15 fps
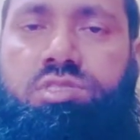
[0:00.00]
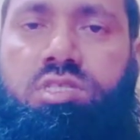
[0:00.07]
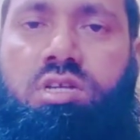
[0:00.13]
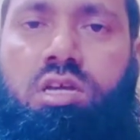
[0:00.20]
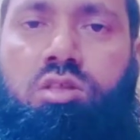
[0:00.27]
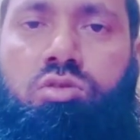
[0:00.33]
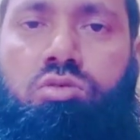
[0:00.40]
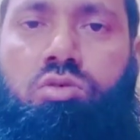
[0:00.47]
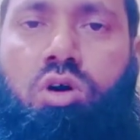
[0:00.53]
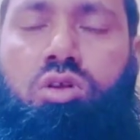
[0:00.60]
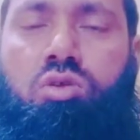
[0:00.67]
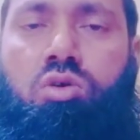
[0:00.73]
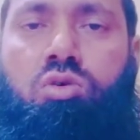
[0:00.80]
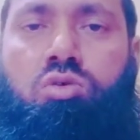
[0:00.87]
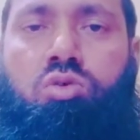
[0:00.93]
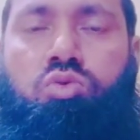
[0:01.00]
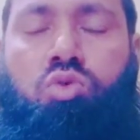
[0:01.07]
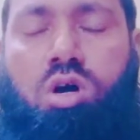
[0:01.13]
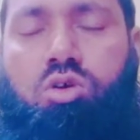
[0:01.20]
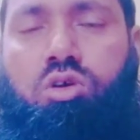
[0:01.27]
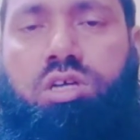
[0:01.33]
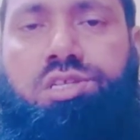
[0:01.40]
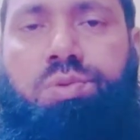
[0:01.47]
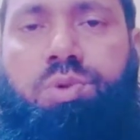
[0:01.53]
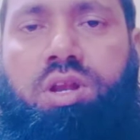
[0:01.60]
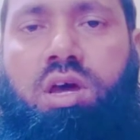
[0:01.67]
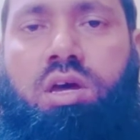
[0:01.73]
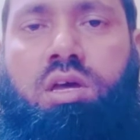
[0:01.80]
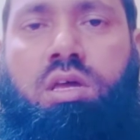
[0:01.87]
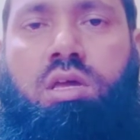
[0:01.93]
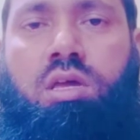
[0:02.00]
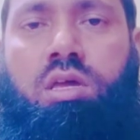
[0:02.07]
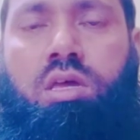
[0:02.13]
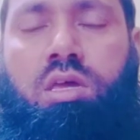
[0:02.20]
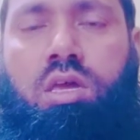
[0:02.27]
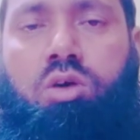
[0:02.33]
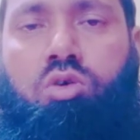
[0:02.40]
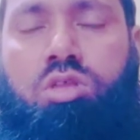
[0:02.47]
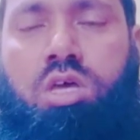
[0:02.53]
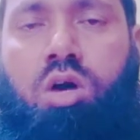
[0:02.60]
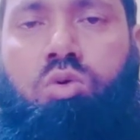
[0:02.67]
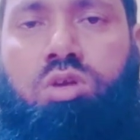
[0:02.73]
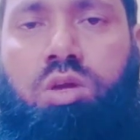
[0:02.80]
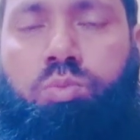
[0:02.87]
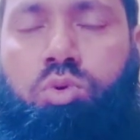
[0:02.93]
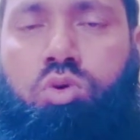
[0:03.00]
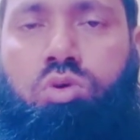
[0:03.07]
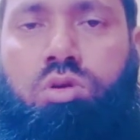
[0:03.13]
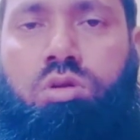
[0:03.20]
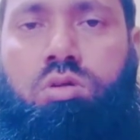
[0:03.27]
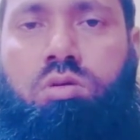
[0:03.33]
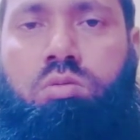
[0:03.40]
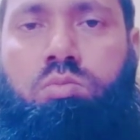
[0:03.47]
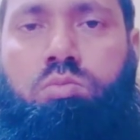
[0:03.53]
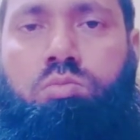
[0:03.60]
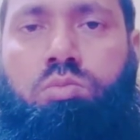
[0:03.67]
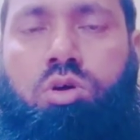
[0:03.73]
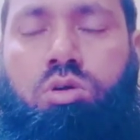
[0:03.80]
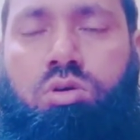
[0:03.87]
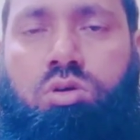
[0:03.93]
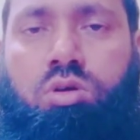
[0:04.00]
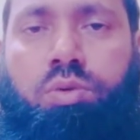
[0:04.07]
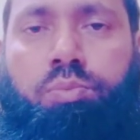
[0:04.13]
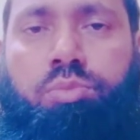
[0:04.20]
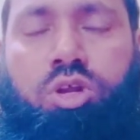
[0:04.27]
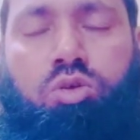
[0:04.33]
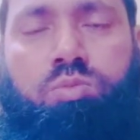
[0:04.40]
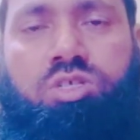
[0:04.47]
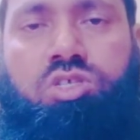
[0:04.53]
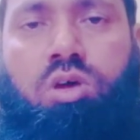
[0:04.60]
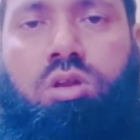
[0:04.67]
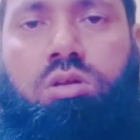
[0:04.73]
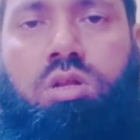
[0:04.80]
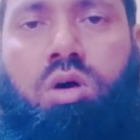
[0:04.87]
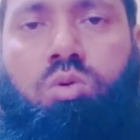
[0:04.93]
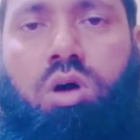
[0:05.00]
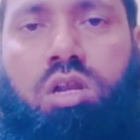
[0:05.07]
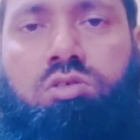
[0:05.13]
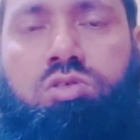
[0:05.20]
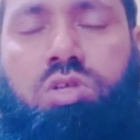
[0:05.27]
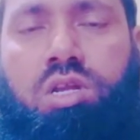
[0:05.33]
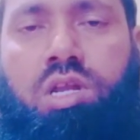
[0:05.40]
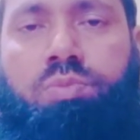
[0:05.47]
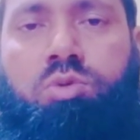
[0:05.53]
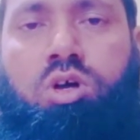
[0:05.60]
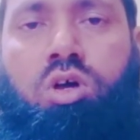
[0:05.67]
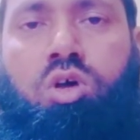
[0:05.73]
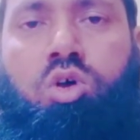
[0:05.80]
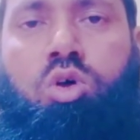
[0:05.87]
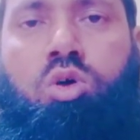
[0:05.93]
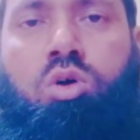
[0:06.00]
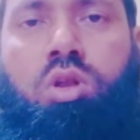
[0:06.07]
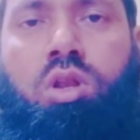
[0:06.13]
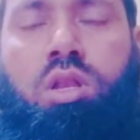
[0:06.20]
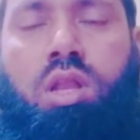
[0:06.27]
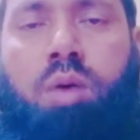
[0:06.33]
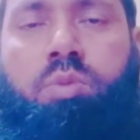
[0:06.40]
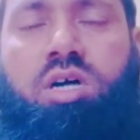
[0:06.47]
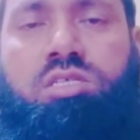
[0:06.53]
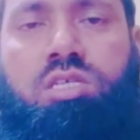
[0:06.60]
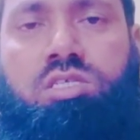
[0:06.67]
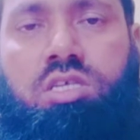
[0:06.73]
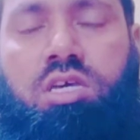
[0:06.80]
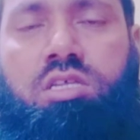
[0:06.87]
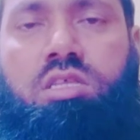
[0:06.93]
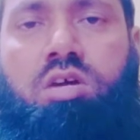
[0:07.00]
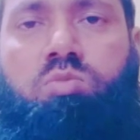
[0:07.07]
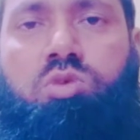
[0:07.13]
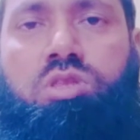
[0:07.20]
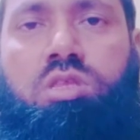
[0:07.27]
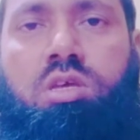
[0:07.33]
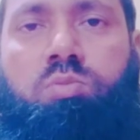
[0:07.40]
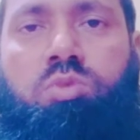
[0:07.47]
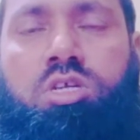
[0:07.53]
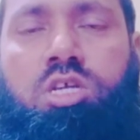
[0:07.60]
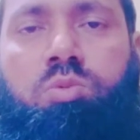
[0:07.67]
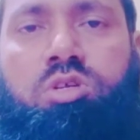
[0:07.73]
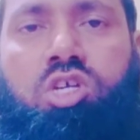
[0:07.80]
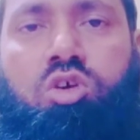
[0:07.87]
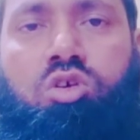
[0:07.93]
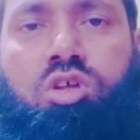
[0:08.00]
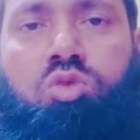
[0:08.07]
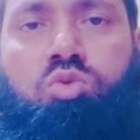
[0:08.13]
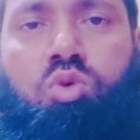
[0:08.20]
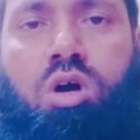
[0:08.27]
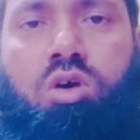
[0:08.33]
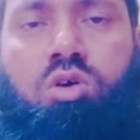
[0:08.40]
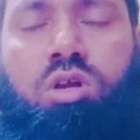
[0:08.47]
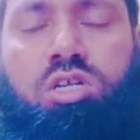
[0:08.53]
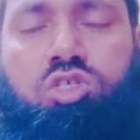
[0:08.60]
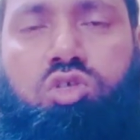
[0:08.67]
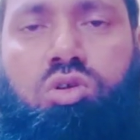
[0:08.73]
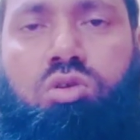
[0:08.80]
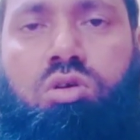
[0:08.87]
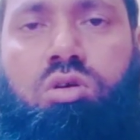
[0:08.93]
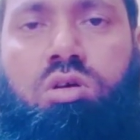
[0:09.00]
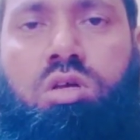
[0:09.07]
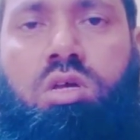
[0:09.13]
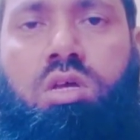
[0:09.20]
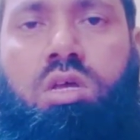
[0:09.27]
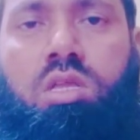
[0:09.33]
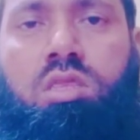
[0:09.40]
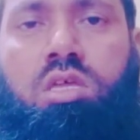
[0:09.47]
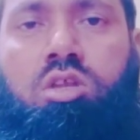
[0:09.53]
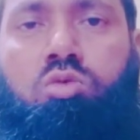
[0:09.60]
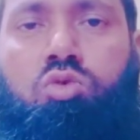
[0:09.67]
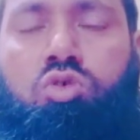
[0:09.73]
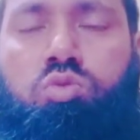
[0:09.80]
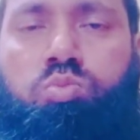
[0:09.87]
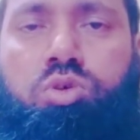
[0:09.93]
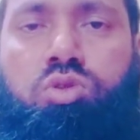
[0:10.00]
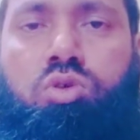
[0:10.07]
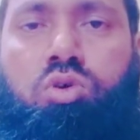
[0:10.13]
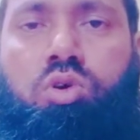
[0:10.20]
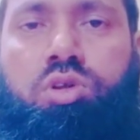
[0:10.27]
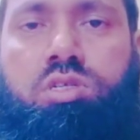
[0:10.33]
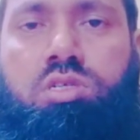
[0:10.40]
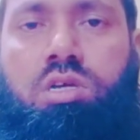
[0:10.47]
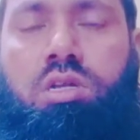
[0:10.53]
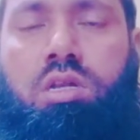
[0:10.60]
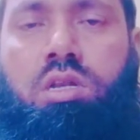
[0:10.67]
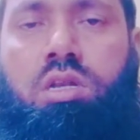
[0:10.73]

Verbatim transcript: কিন্তু অন্য কোনো দোয়া করা যাবে না এই কথাগুলি ভুল বরং প্রিয়নবি সাল্লাহ সাল্লাম নামাজে সেদার মধ্যে বেশি বেশি করে দোয়া করার জন্য তিনি উদ্বুদ্ধ করেছেন